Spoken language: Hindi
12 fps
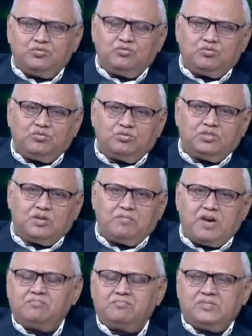बाद उनको
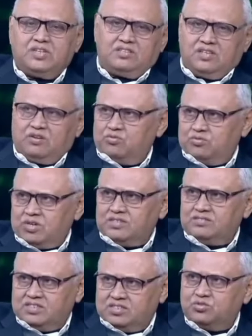तमाम दलों
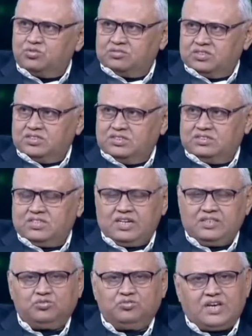का सहयोग चाहिए
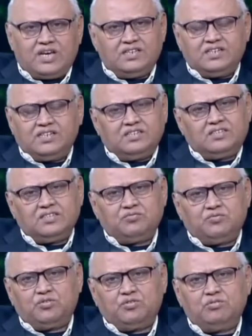था तो जाहिर है
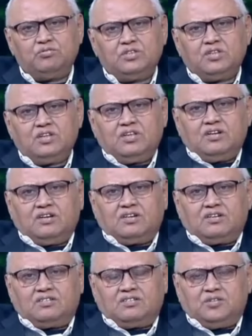कि वो
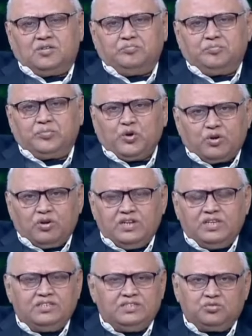
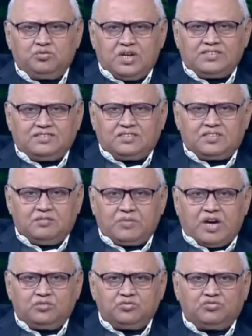प्योरली हिंदू राष्ट्र की
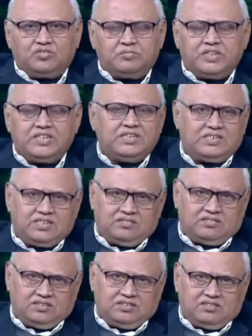बात उस समय नहीं
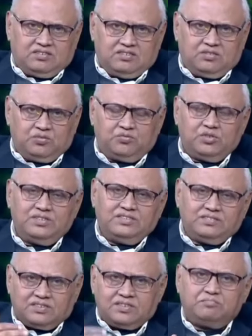कर सकते थे तो वो
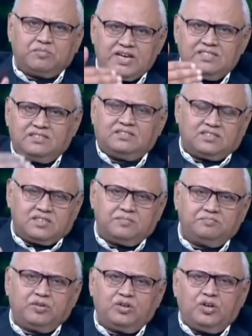स्टेप बाय
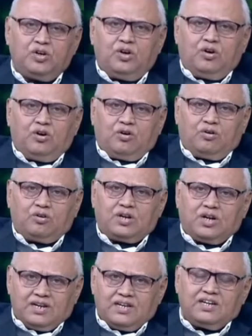स्टेप
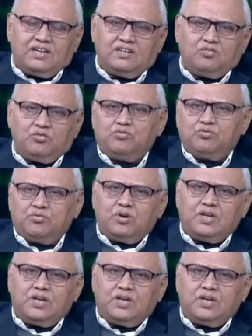और अलग अलग लोगों